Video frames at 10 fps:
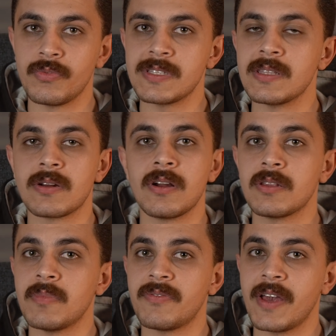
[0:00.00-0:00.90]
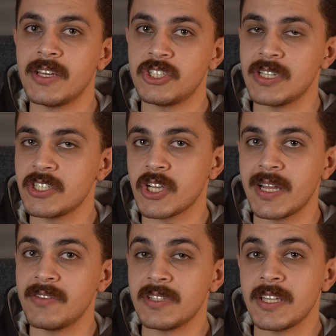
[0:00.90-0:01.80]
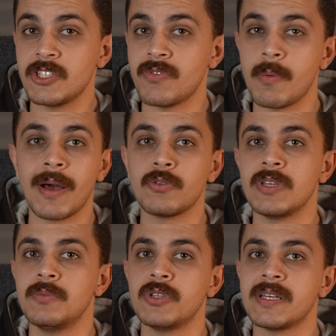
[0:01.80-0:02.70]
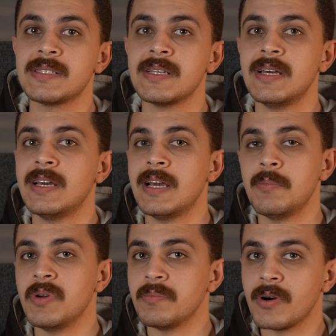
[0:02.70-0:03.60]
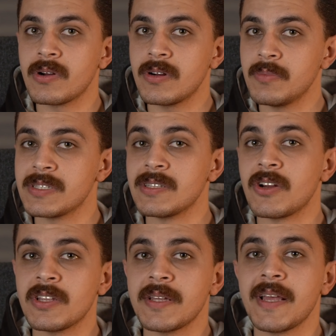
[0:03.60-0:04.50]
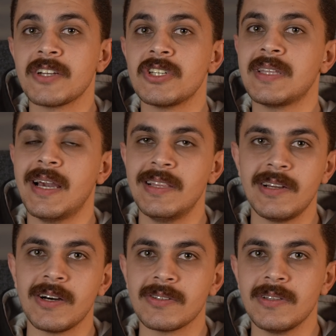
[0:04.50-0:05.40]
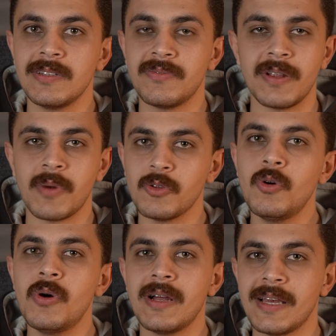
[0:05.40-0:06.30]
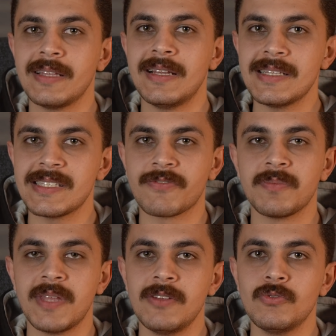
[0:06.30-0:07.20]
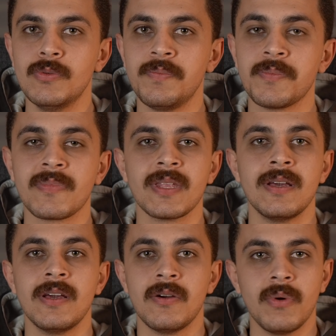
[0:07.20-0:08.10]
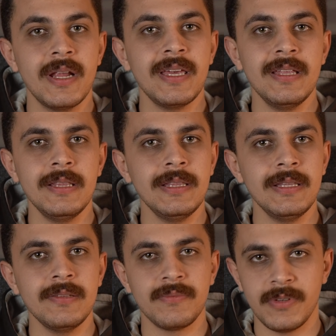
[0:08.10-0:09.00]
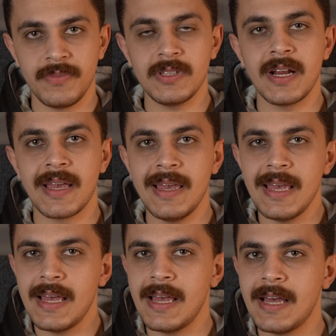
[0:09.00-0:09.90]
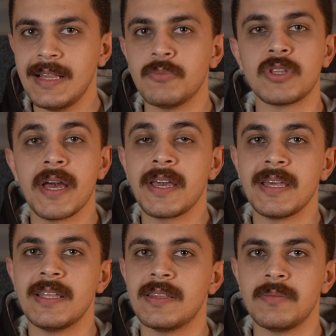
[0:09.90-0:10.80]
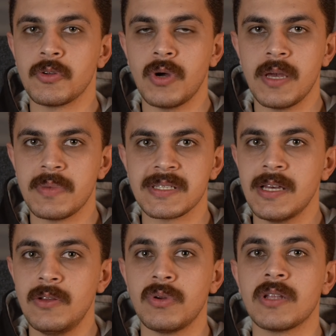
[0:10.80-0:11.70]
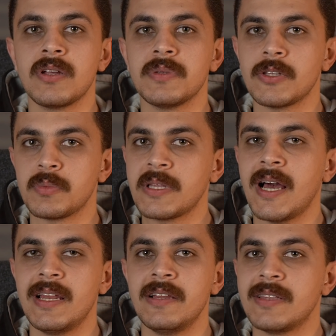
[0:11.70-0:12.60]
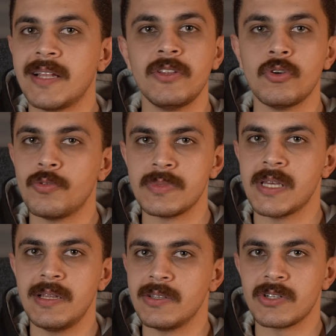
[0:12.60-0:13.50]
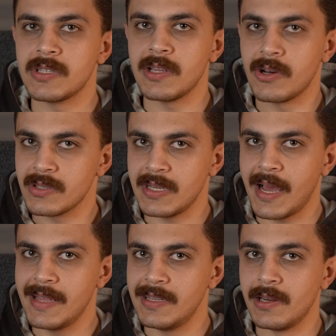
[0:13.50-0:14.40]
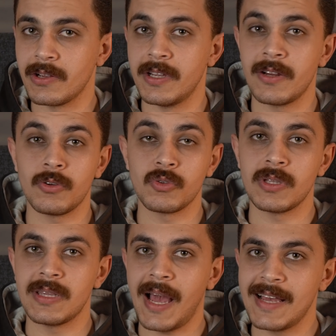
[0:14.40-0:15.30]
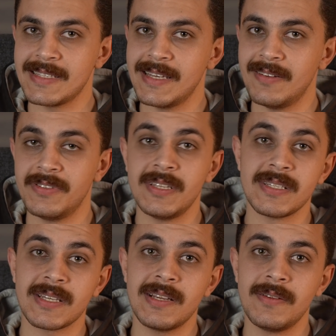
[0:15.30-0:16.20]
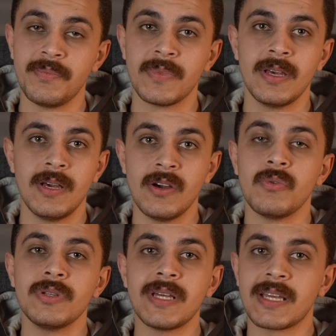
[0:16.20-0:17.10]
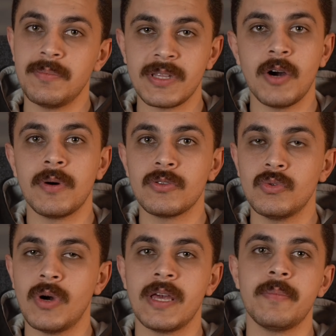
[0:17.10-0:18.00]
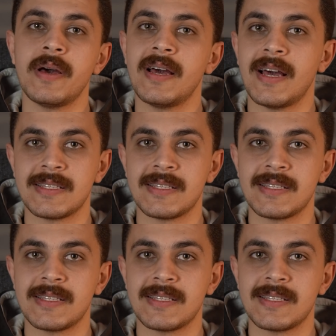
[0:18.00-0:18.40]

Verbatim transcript: وفي سنترالات ما فيهاش ناس شغاله اف تي اتش فبيبعتوا يجيبوا ناس من بره من سنترالات تانية عشان تحل الاعطال دي فالموضوع يعني لسه في بدايته ولكن في الفترة الجاية أنا متأكد إن الموضوع هيبقى سهل والأعطال بتاعته بتتحل تاني يوم زي الإنترنت الأرضي العادي اللي هي الخطوط النحاسية الفي دي اس ال والتركيب بتاعه برضه هيبقى